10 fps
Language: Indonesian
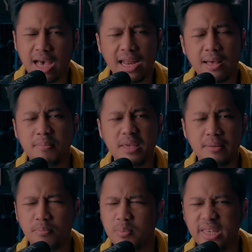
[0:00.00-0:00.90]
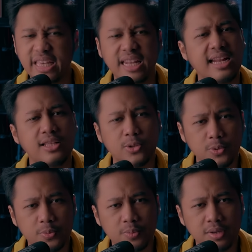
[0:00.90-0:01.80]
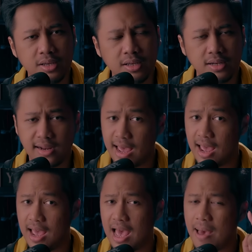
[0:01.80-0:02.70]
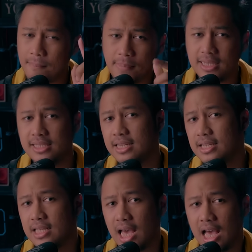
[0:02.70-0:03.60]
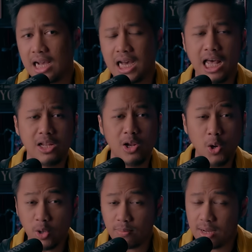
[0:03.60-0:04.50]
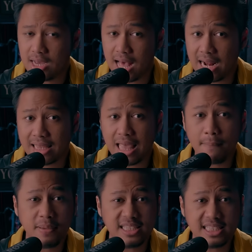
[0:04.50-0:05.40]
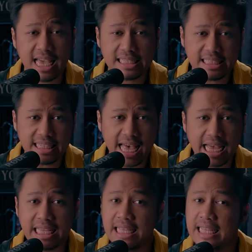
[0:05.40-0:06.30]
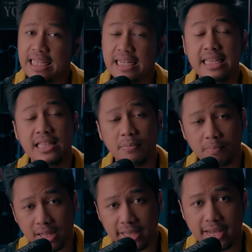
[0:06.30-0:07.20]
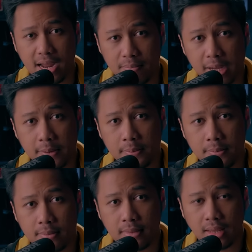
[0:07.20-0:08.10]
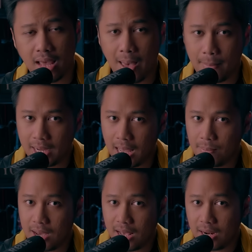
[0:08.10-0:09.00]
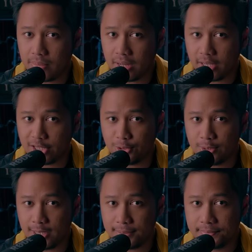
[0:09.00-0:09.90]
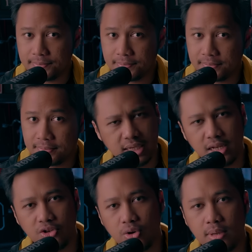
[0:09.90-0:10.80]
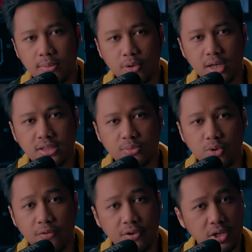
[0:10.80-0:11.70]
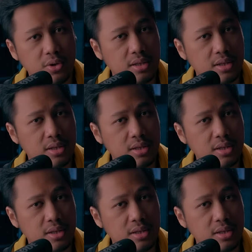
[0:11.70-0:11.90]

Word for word: mengalami pemikiran itu nah apa jadinya kalau lo dibegal tapi siang-siang di tempat yang rame apakah bakalan mengerikan juga jadi gue menemukan sebuah video